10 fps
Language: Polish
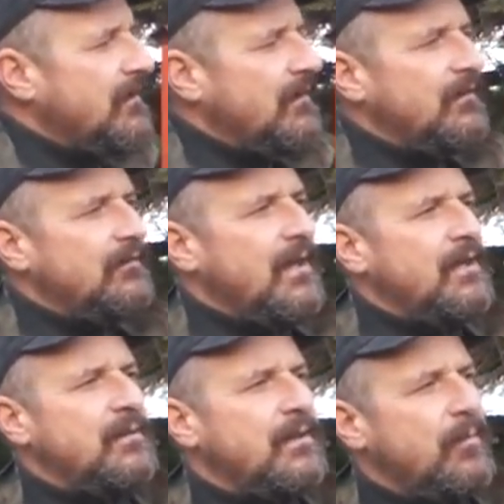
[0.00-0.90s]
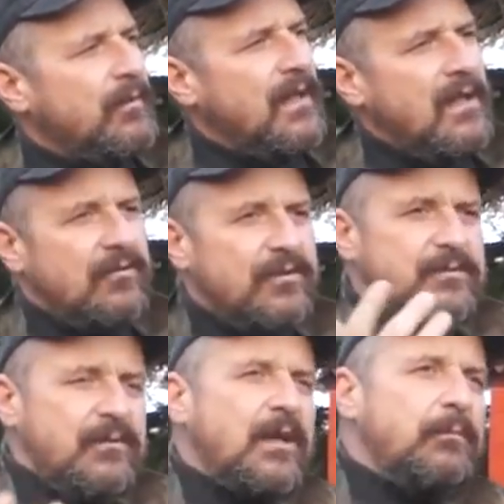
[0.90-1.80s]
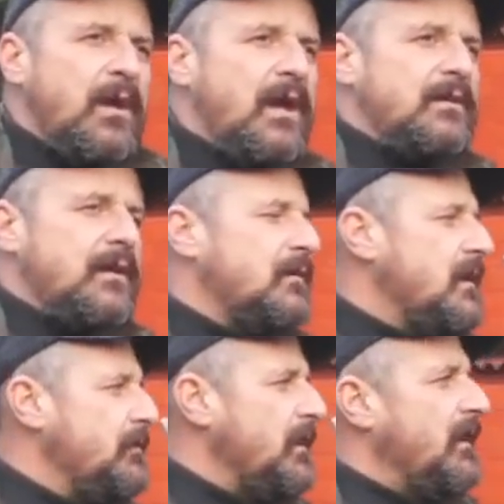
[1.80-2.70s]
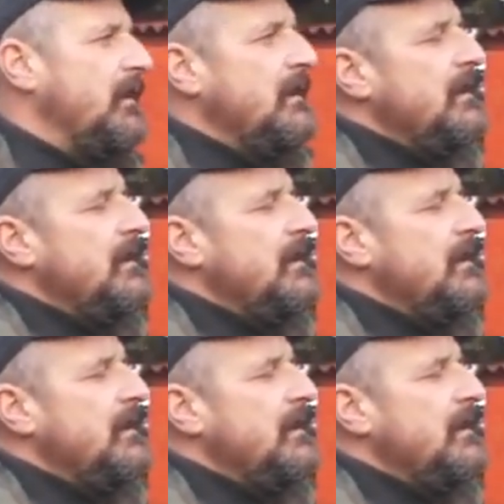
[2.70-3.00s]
e, na innych portalach, one są takie piękne gołębie,